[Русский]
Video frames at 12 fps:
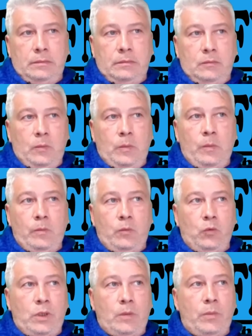
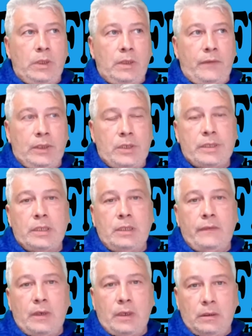у них было фактически
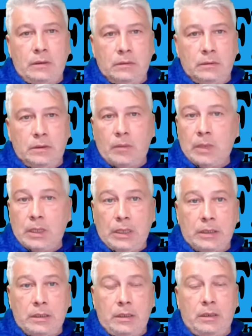два
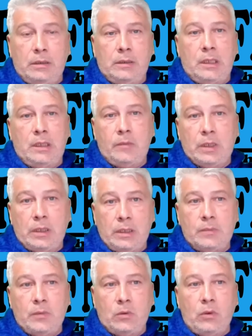нормальных дня, они
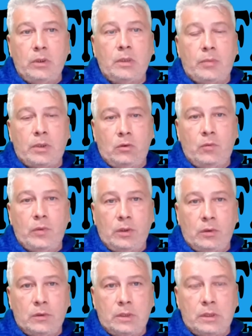могли спокойно
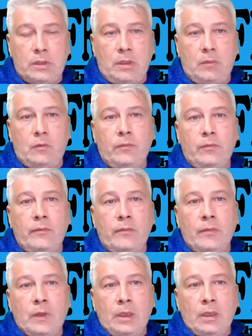продумать эту систему,
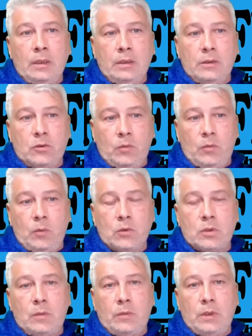чтобы
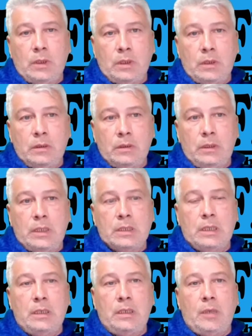можно было, не
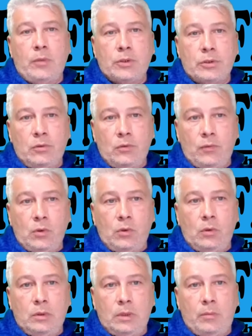заходя по шею в
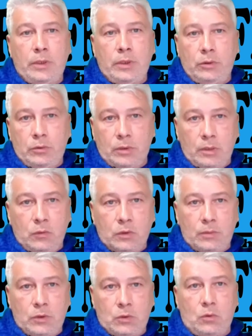воду, добыть эту рыбу
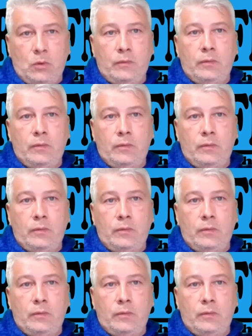с мешков.